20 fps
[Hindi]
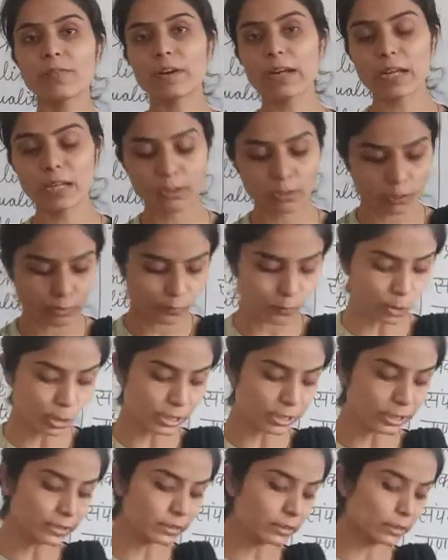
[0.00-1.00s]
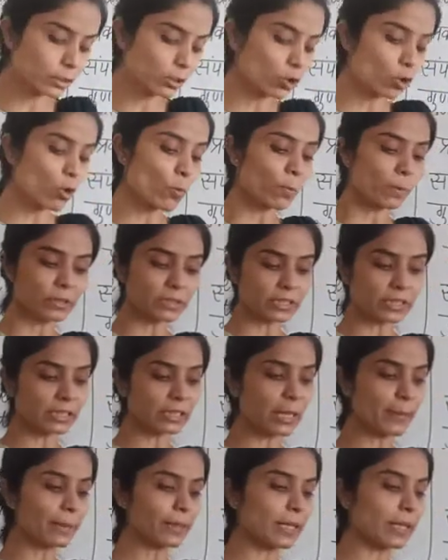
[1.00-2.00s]
फाइल और फोल्डर को ओपन
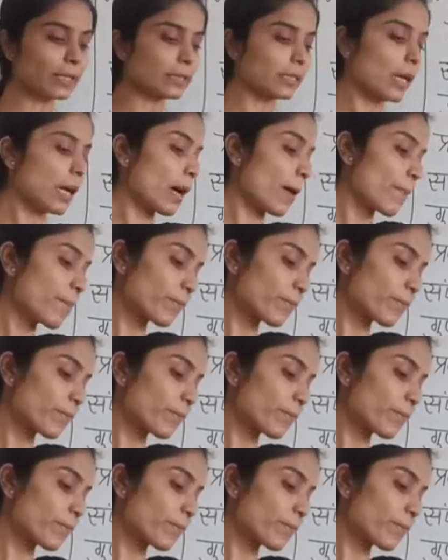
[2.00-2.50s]
करना पड़ा था